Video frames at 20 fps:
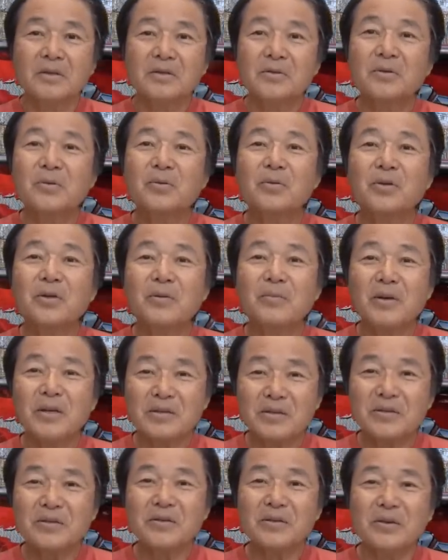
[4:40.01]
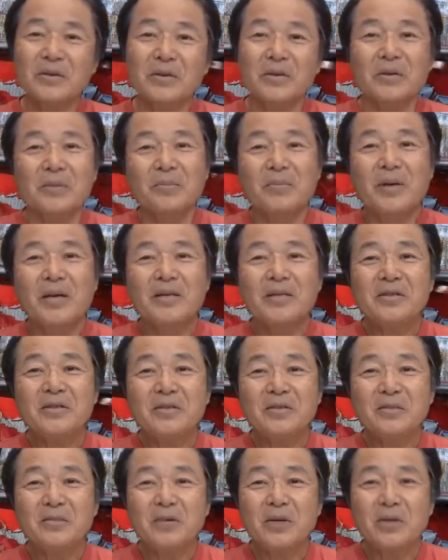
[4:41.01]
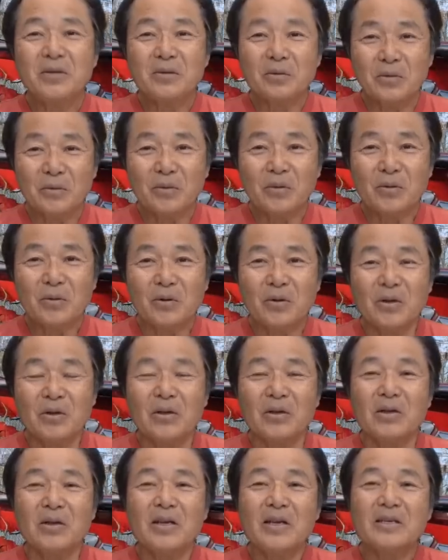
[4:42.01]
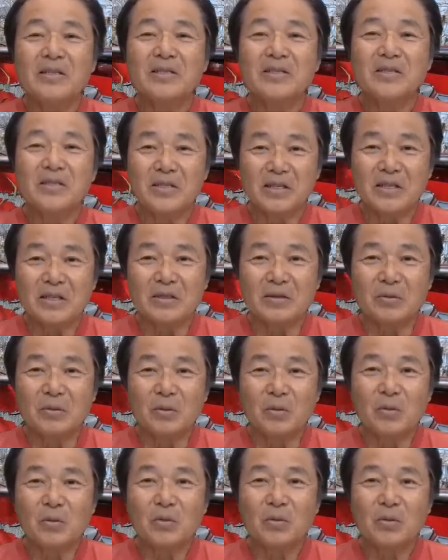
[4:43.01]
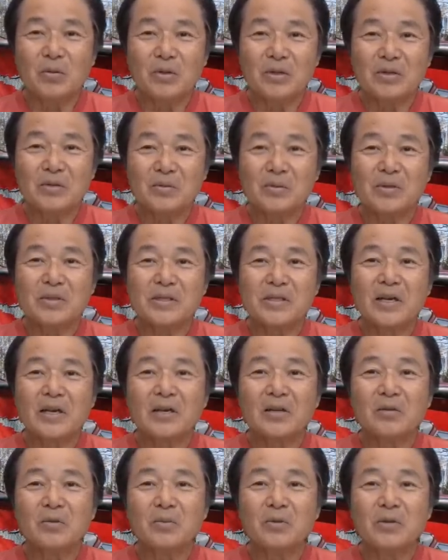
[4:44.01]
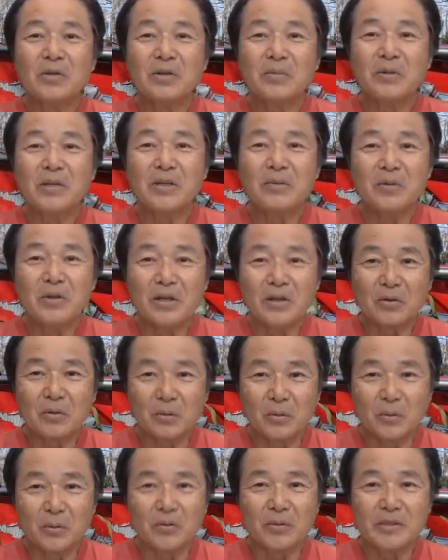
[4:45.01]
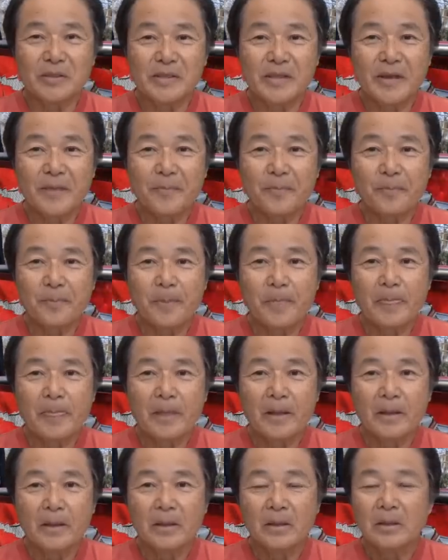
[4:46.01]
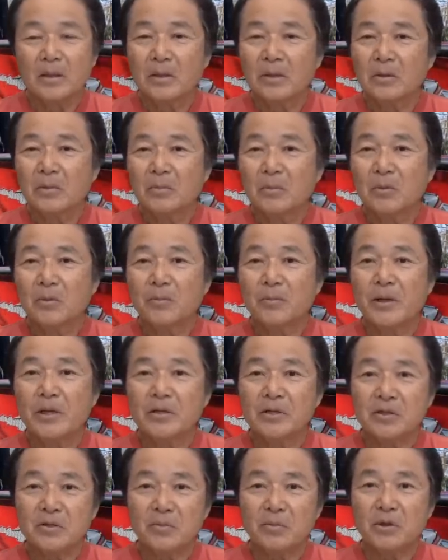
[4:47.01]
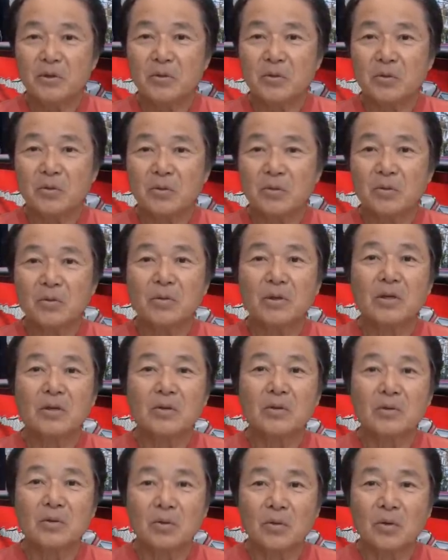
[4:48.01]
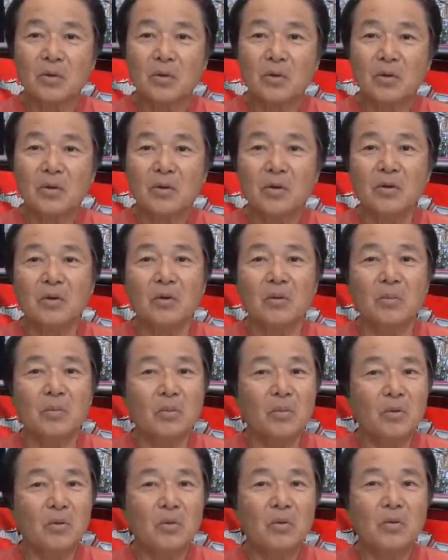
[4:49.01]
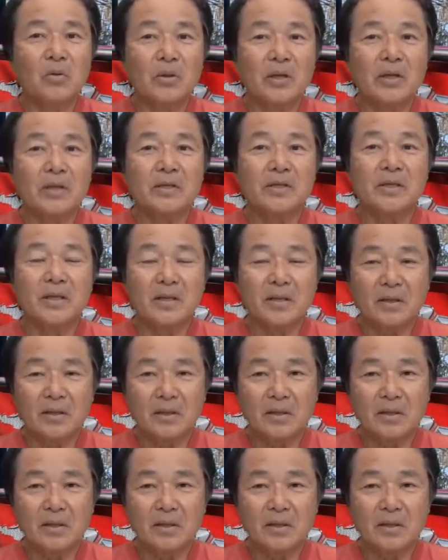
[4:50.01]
そこでまず、ペンシルベートの歴史、ここをね、少し遡って見てみたいと思うんですね。もうペンシルベートって言われると、もうね、絶